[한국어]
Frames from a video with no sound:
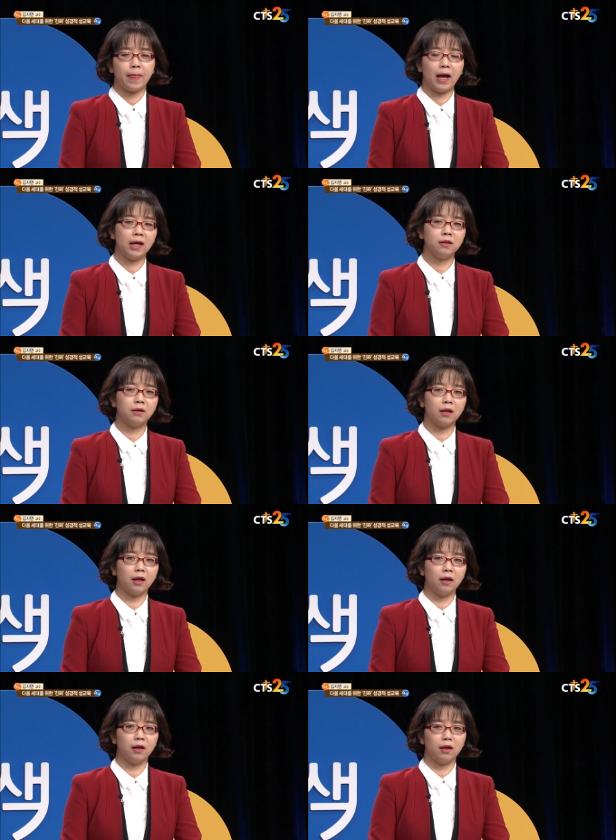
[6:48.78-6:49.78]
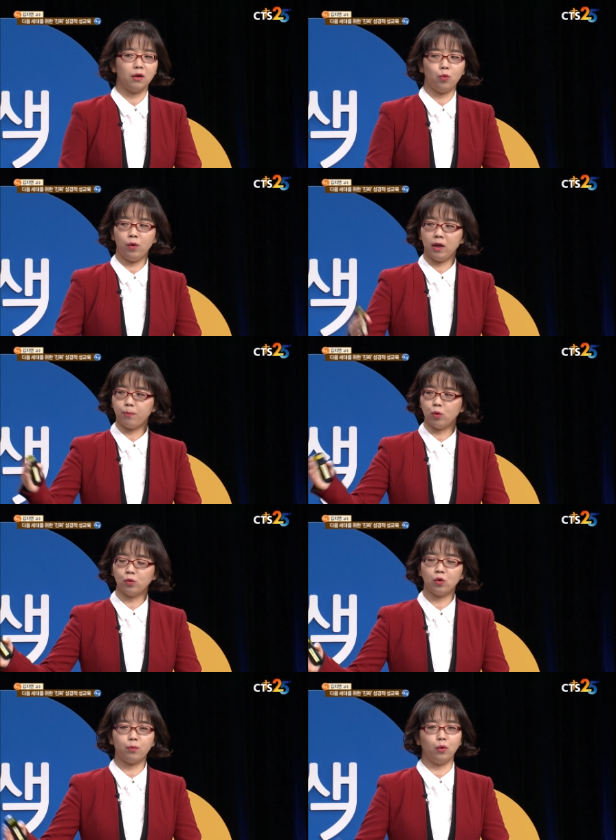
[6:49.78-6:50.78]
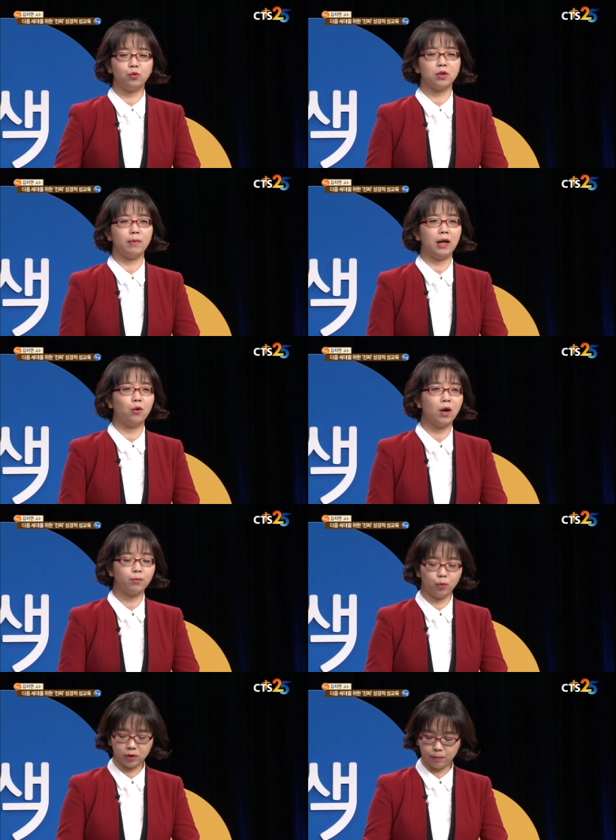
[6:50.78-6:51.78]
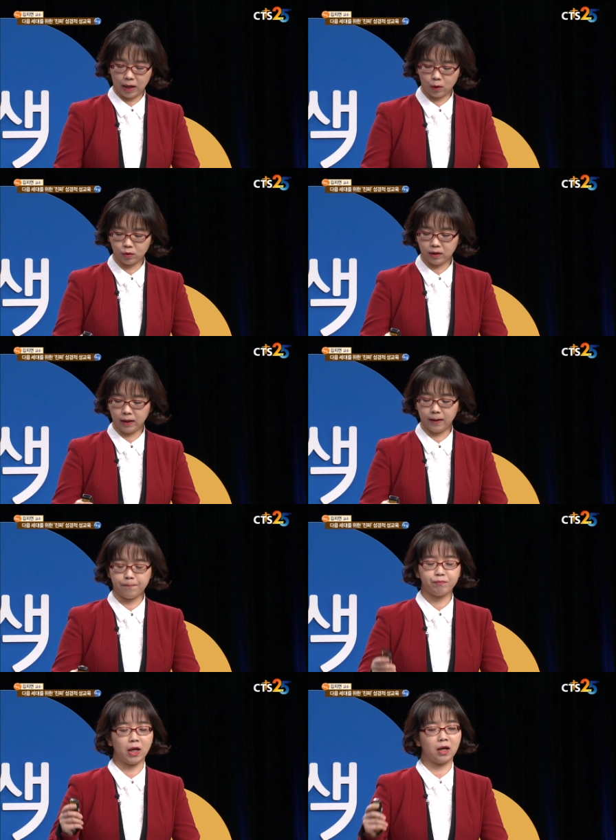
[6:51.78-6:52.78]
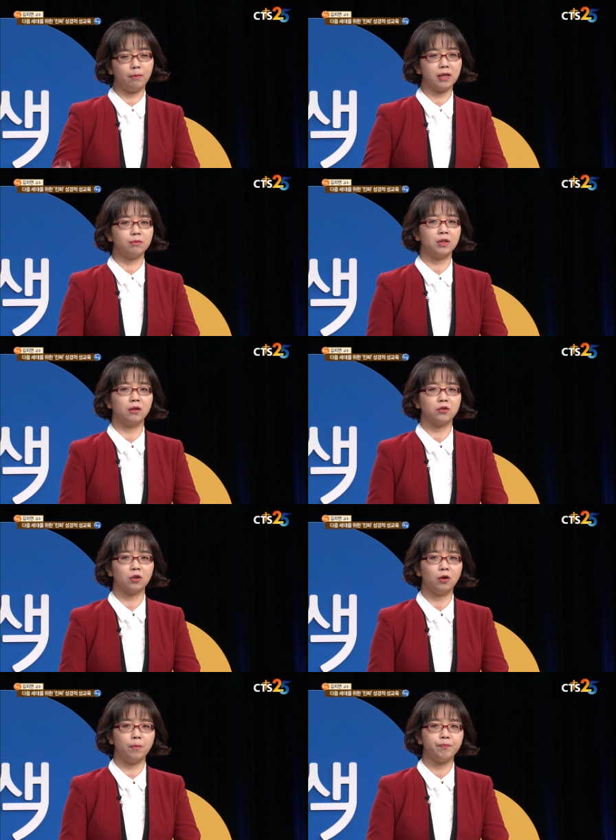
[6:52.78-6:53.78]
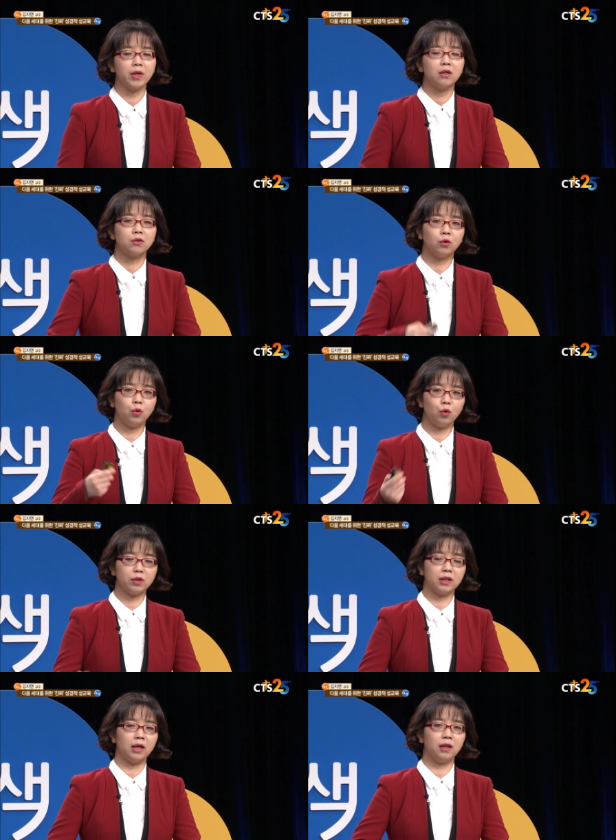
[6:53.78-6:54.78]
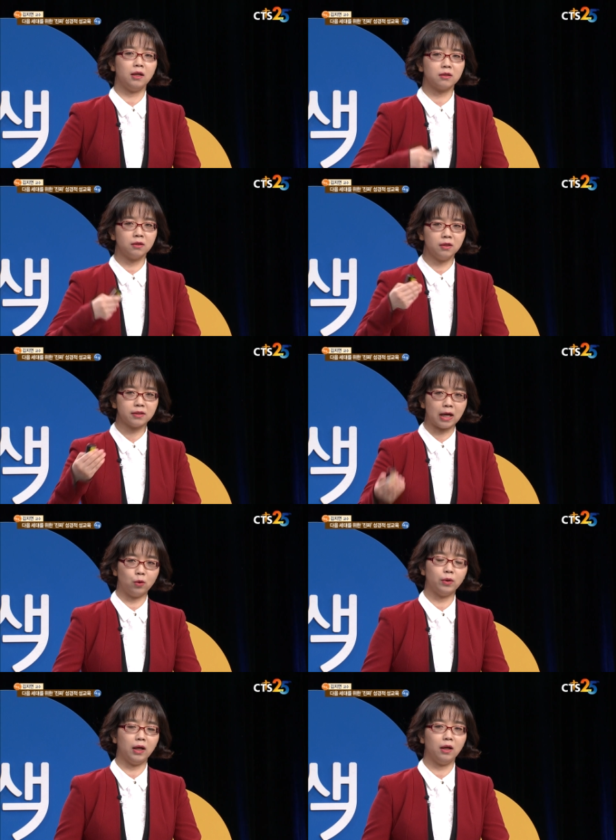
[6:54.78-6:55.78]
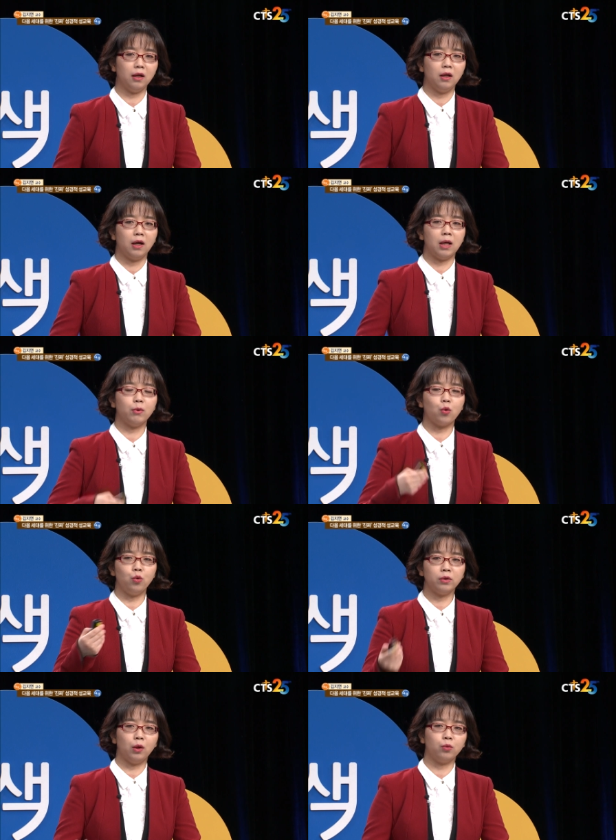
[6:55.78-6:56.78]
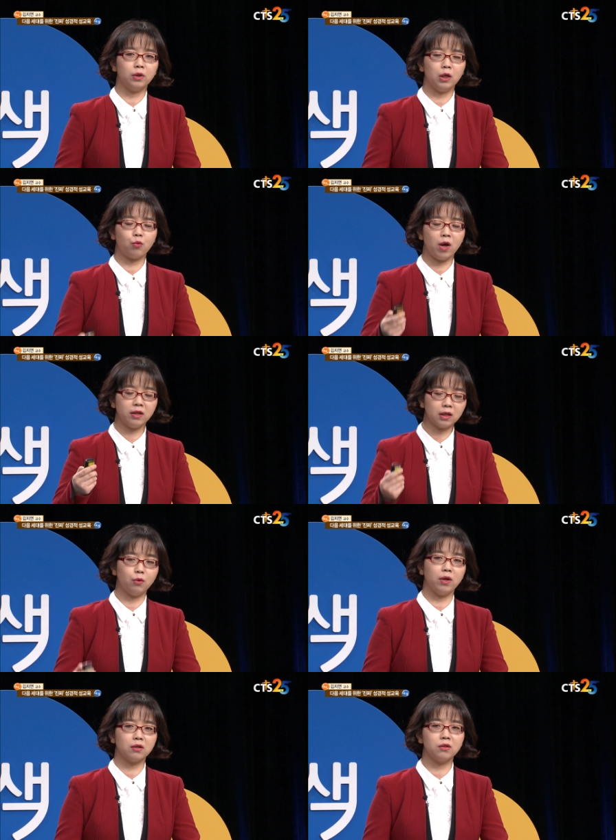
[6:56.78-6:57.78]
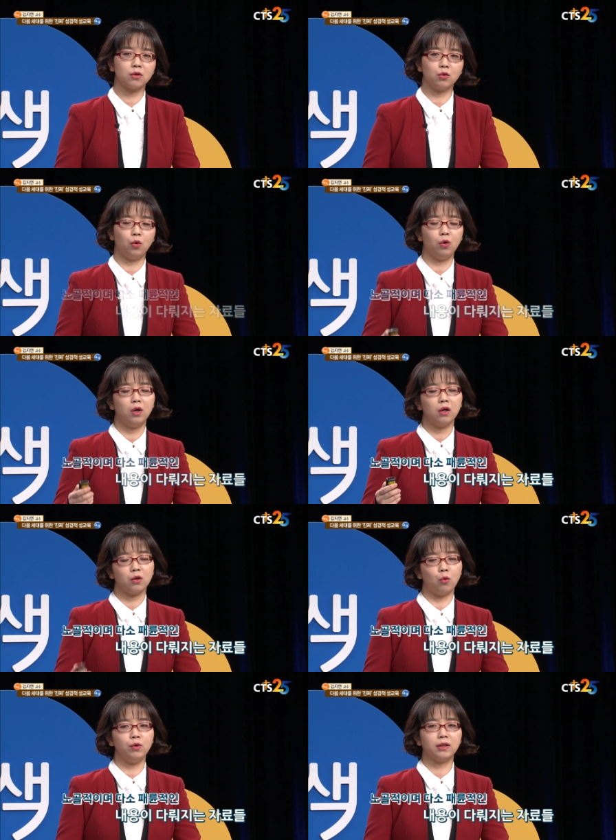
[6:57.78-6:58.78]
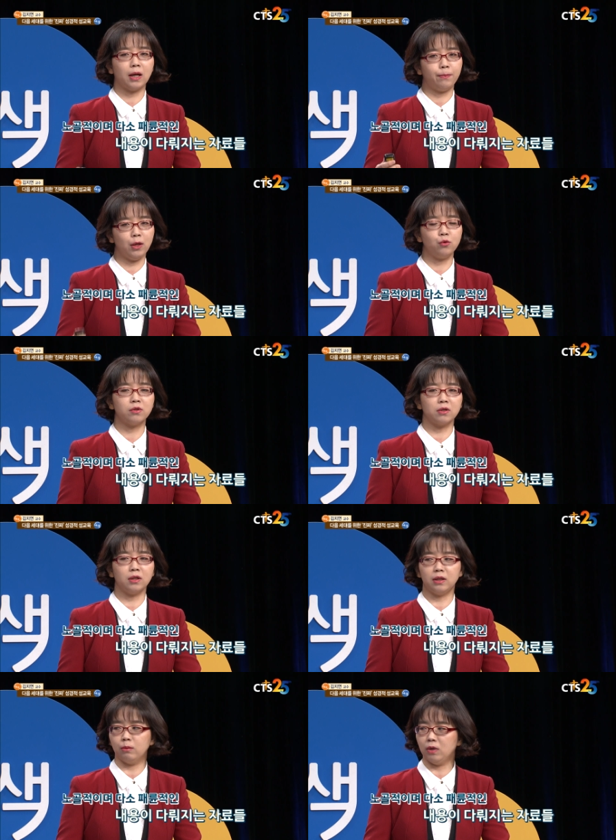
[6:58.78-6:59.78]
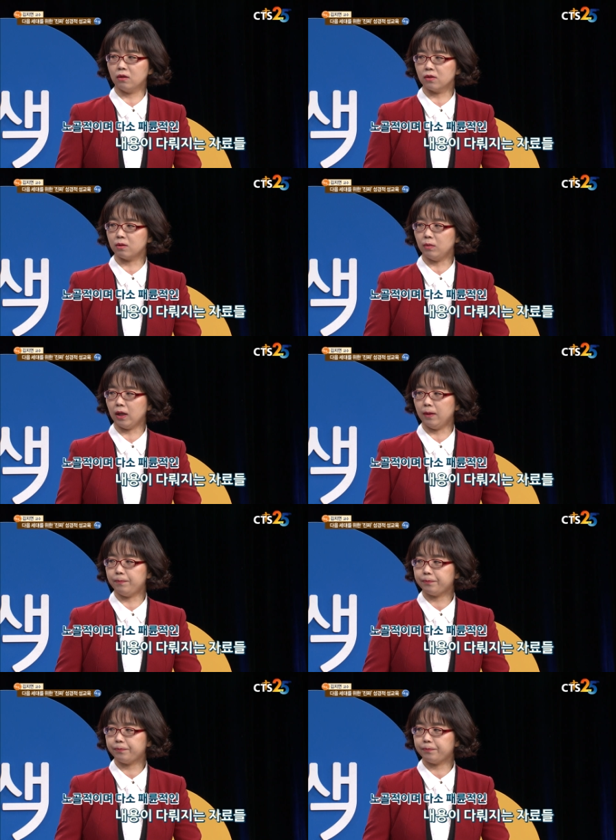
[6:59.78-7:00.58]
아이들에게 왜 포르노를 보여주지 말라고 학부모들이 말하고 있느냐. 아까 말씀드린 것처럼 성교육 시간에 쓰는 자료나 아니면 교육 내용들이 굉장히 외설적이고 경우에 따라 폐륜적이기 때문에 그렇습니다.